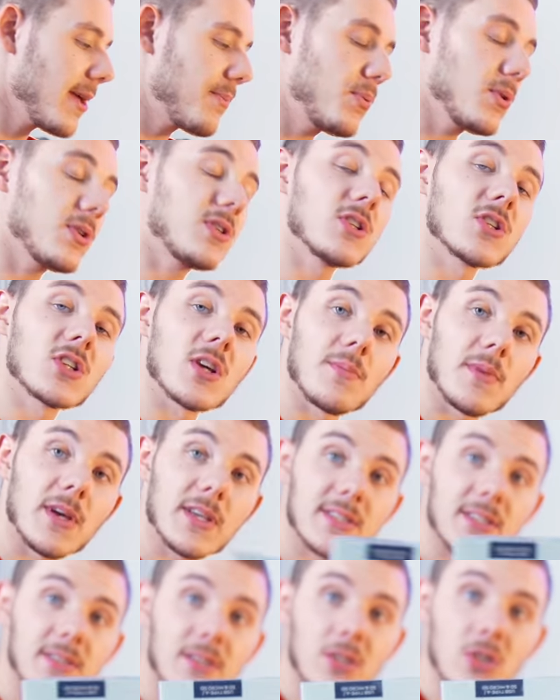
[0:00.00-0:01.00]
Et puis si
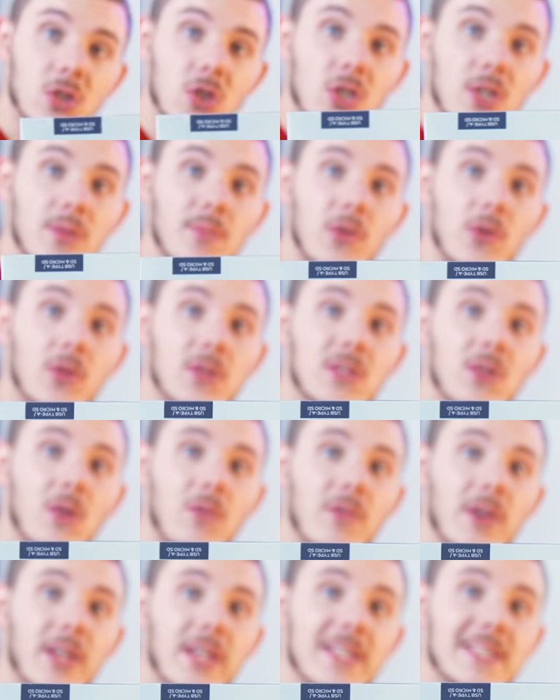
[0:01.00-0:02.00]
jamais Satoshi m'a aussi
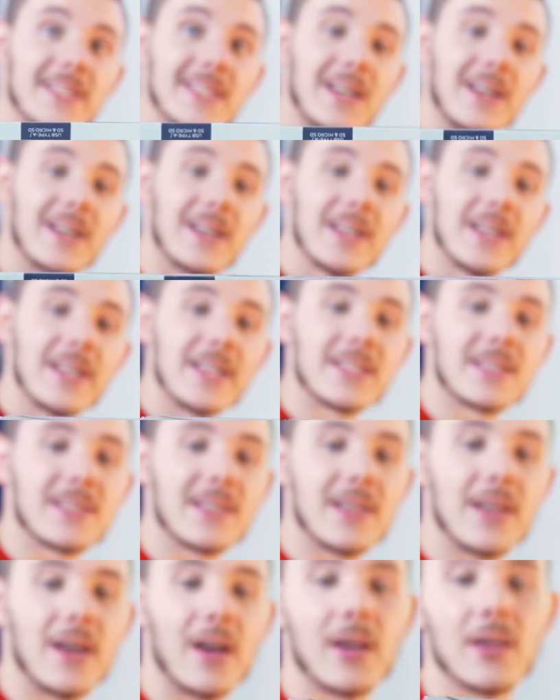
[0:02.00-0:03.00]
envoyé ça,
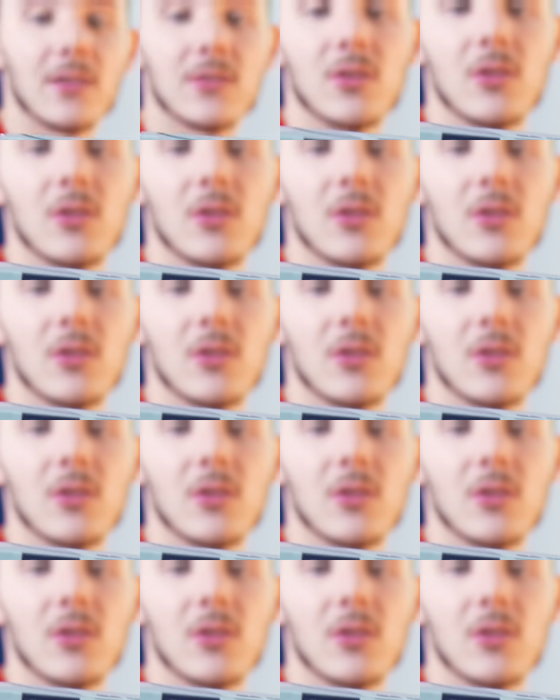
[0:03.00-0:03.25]
c'est un